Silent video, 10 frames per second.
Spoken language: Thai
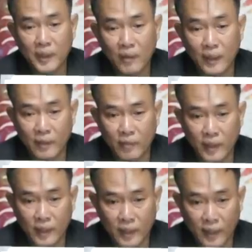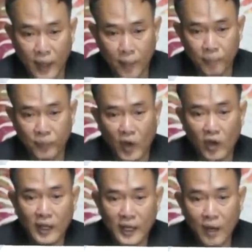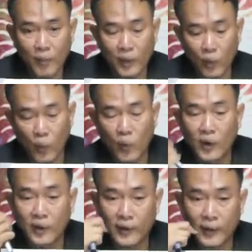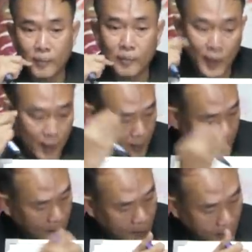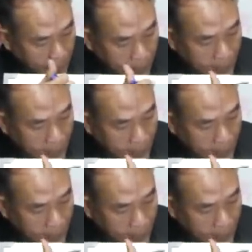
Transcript: นเจ้าเรือนเกษตรนะครับ ก็ตอนนี้เรามาดูนะครับ ลัค